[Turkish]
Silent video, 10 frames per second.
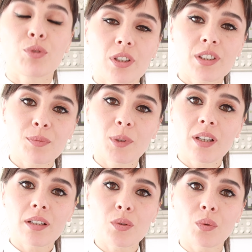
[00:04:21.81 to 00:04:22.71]
Bu
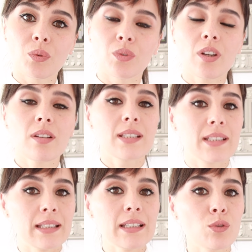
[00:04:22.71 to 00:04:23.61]
çalışmalar sonunda
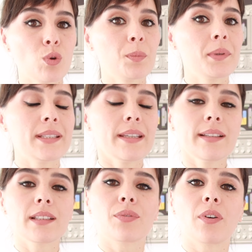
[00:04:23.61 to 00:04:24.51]
steril Kokpit
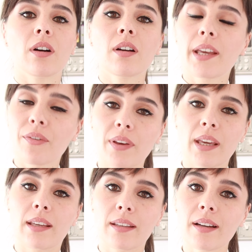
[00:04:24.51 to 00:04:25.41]
ilk defa FAA
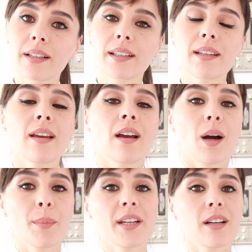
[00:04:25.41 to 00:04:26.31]
yani
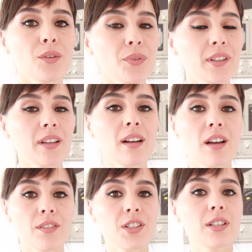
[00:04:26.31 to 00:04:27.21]
Amerikan
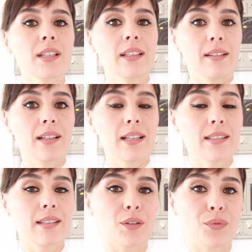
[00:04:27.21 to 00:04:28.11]
Federal Havacılık
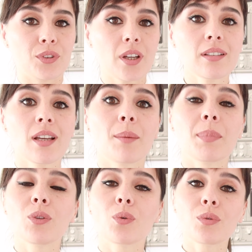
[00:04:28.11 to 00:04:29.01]
İdaresi tarafından
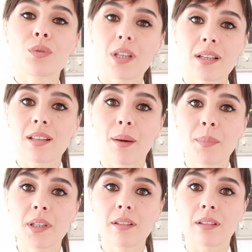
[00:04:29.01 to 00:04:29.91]

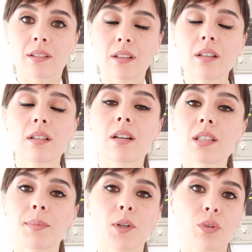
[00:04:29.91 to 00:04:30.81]
1981 yılında
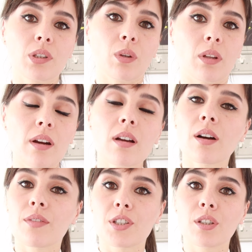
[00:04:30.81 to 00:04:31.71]
katı bir kural
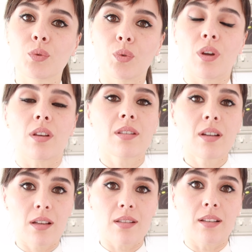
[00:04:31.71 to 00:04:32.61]
olarak havacılık
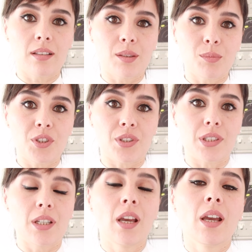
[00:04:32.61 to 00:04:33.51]
dünyasına
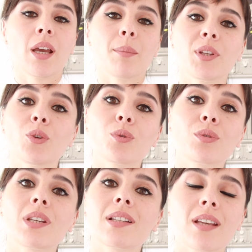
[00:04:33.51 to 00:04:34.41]
kazandırılmıştır.
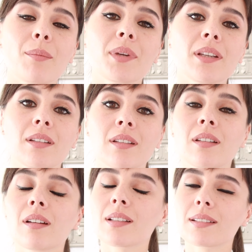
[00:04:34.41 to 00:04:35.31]
1981
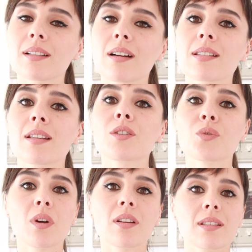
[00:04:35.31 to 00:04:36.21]
yılında hatırlarsanız
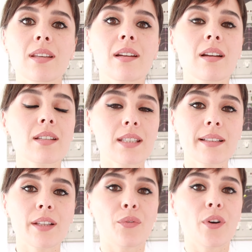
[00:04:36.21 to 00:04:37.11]
United Airlines
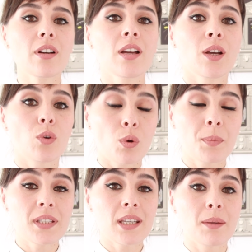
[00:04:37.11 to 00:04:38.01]
ilk defa
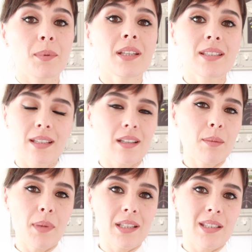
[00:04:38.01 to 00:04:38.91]
kokpit ekibine
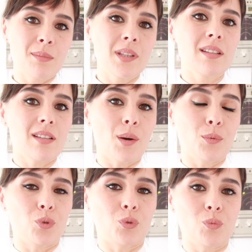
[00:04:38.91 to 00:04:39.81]
CRM eğitimine
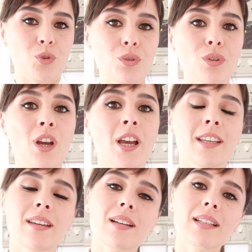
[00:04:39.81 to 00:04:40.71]
tabi tutmuştu.
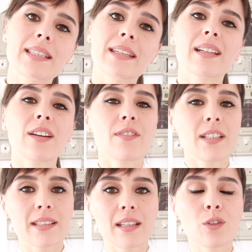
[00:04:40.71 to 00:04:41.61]
Yani CRM
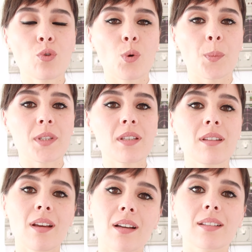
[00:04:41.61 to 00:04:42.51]
ve steril
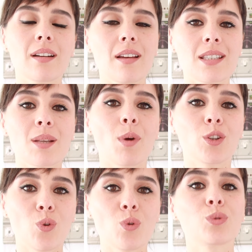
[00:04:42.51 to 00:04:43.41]
kokpitin ne kadar eş
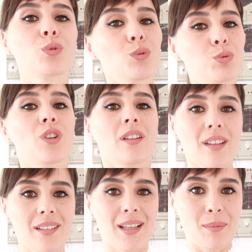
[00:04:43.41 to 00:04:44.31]
zamanlı olduğunu
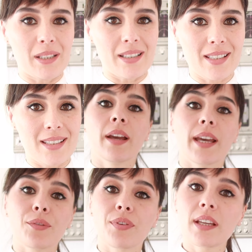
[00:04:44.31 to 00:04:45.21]
buradan da anlayabiliriz.
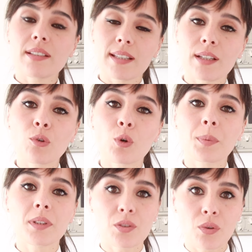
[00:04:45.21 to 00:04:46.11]
FAA steril
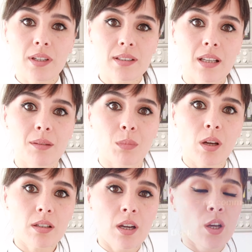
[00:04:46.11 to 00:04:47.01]
kokpiti şöyle
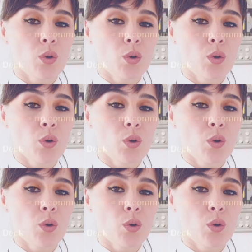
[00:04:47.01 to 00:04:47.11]
tanımlar.